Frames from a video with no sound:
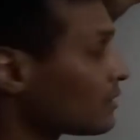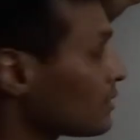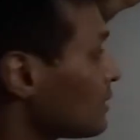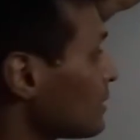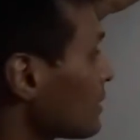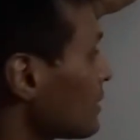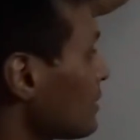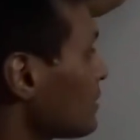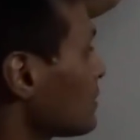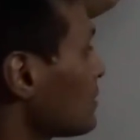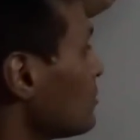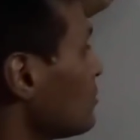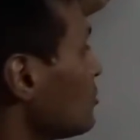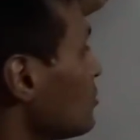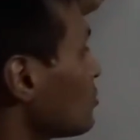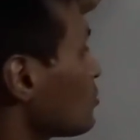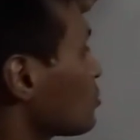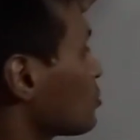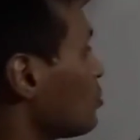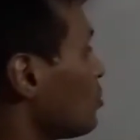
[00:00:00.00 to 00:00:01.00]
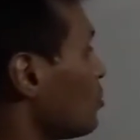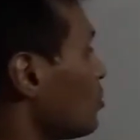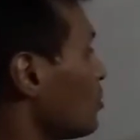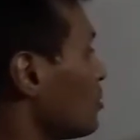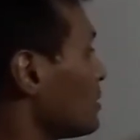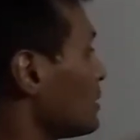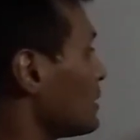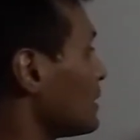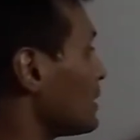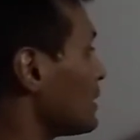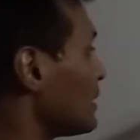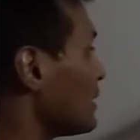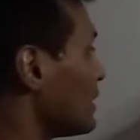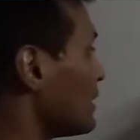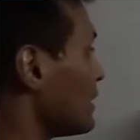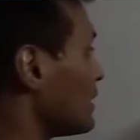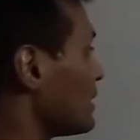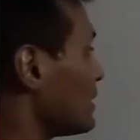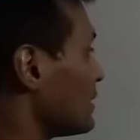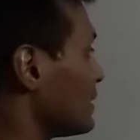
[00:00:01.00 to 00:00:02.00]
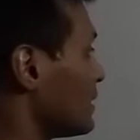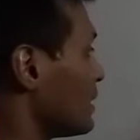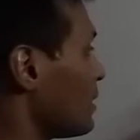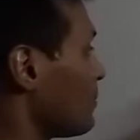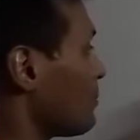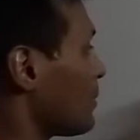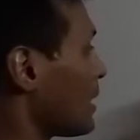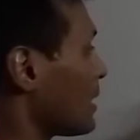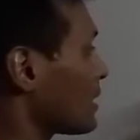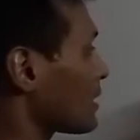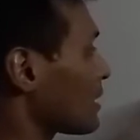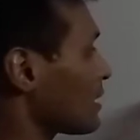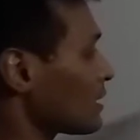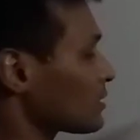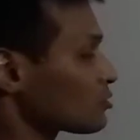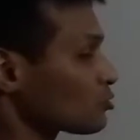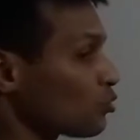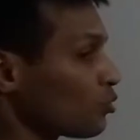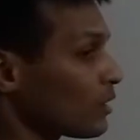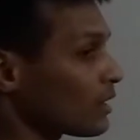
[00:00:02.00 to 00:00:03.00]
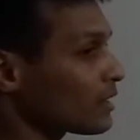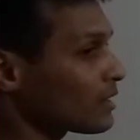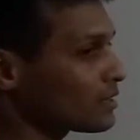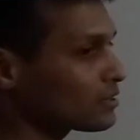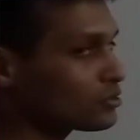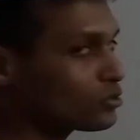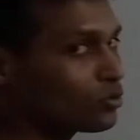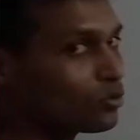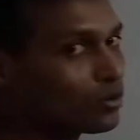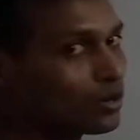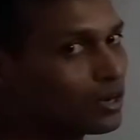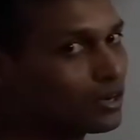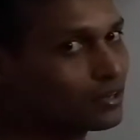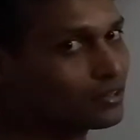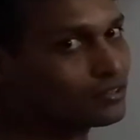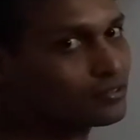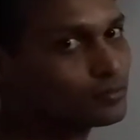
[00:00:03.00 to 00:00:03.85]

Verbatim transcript: ठीक है तो ये पार्ट का स्क्वायर कैसा होगा